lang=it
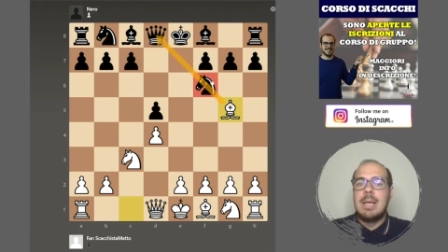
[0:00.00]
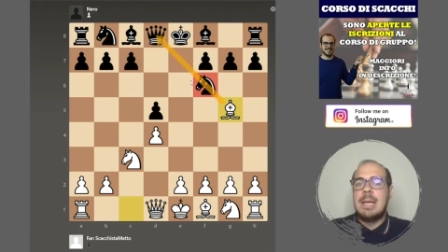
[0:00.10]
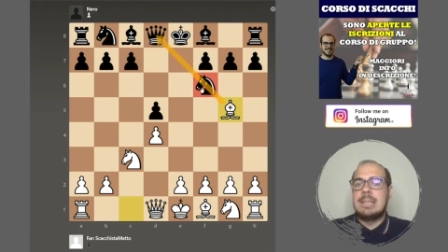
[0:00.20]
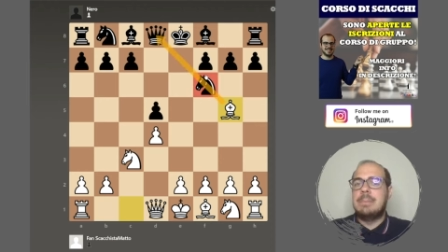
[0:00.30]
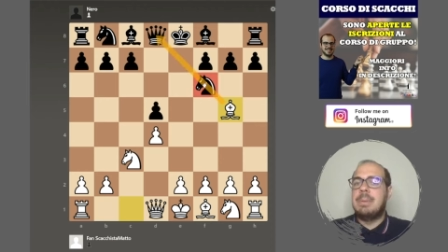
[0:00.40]

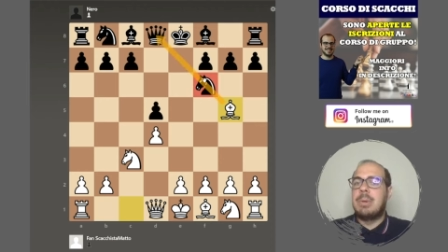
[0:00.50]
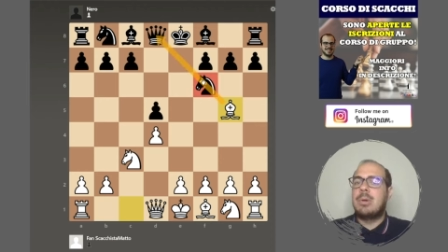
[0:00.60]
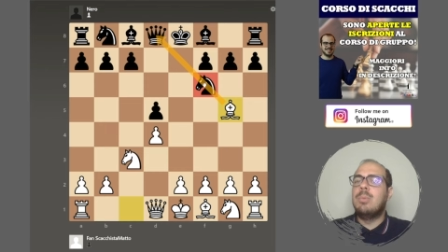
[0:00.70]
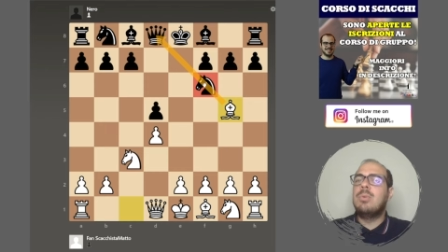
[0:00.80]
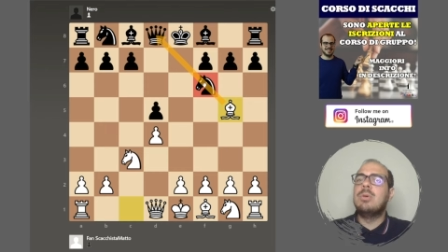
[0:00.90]
E sappiamo che
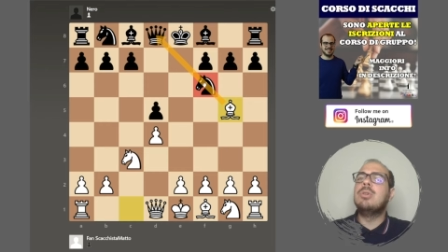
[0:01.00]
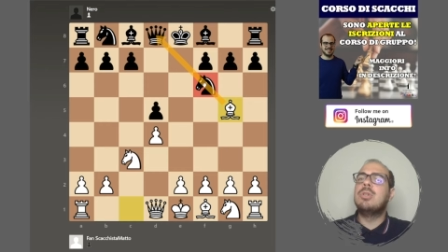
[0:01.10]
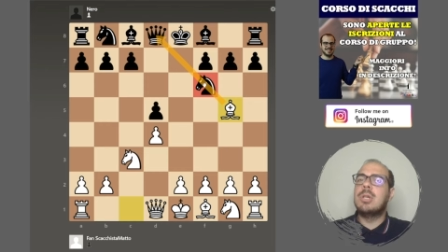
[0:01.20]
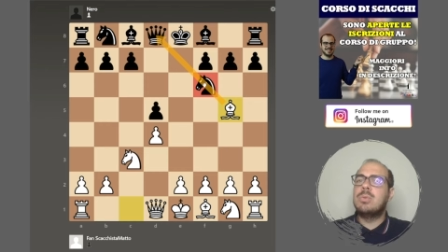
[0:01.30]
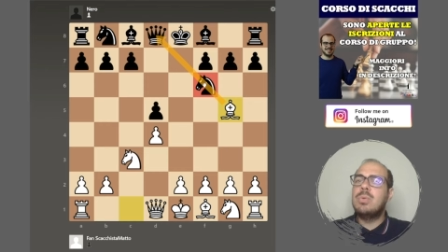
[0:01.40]
comunque
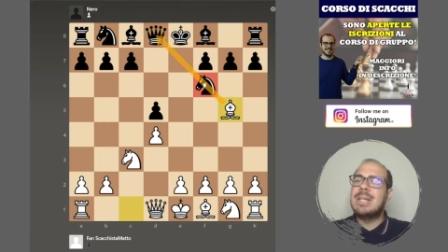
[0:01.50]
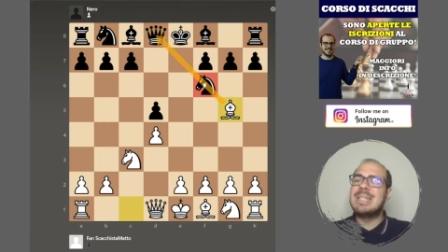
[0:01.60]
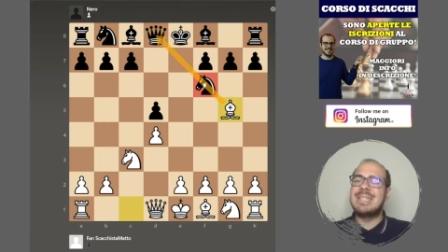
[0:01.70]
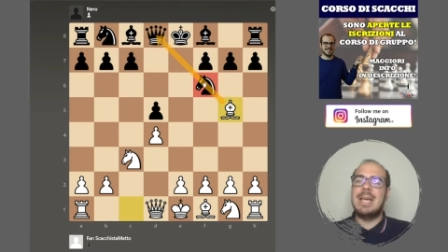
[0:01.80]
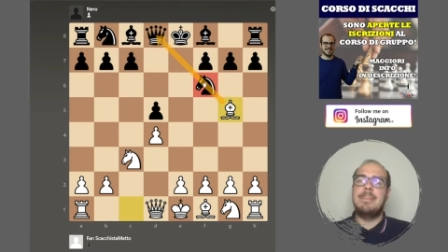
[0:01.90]
un'inchiodatura è
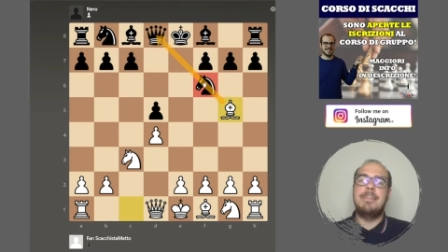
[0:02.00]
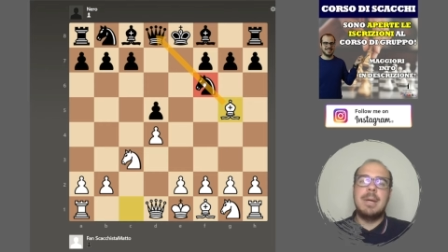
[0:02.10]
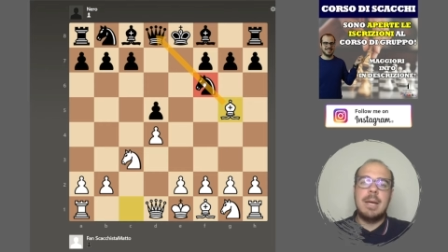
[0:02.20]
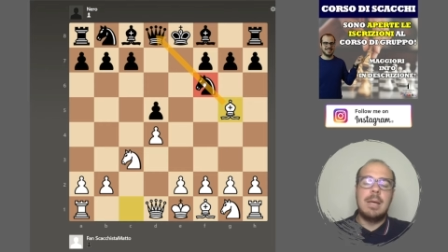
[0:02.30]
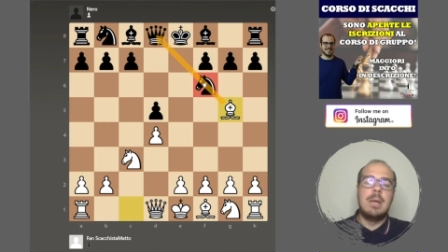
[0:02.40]

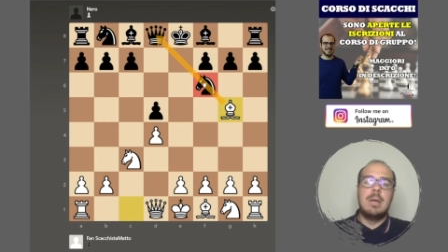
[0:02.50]
sempre